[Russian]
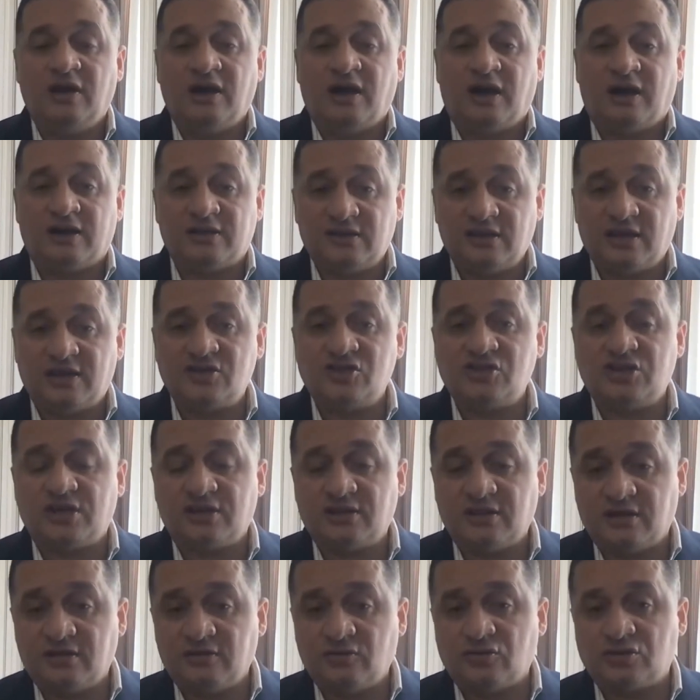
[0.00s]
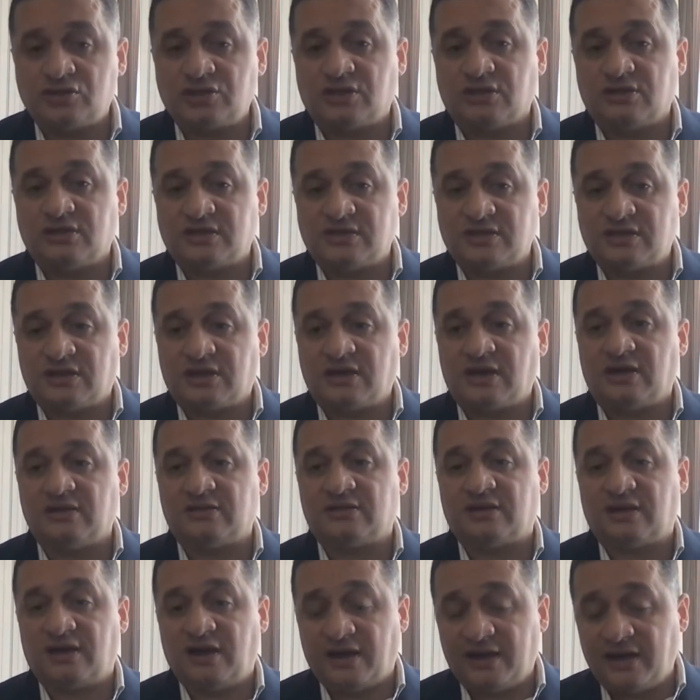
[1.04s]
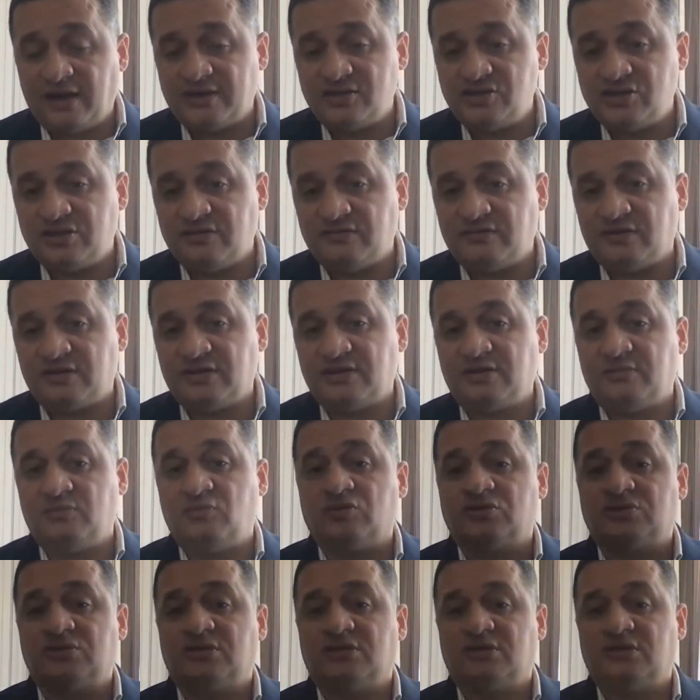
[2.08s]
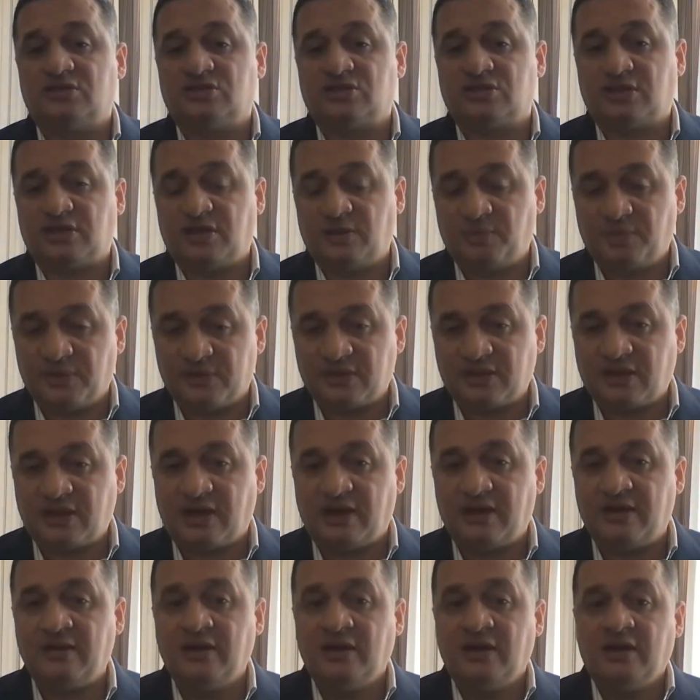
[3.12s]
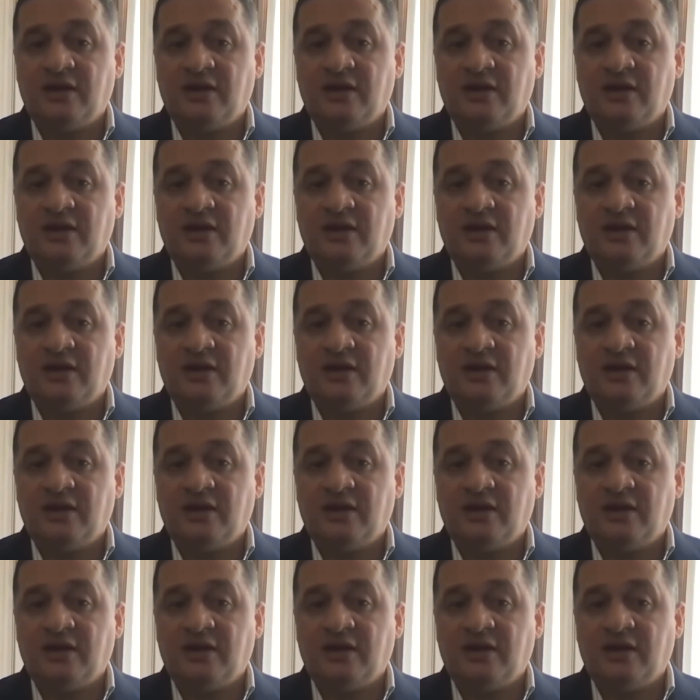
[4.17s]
Одна чайная ложка на стакан горячей воды, можно даже кипятка,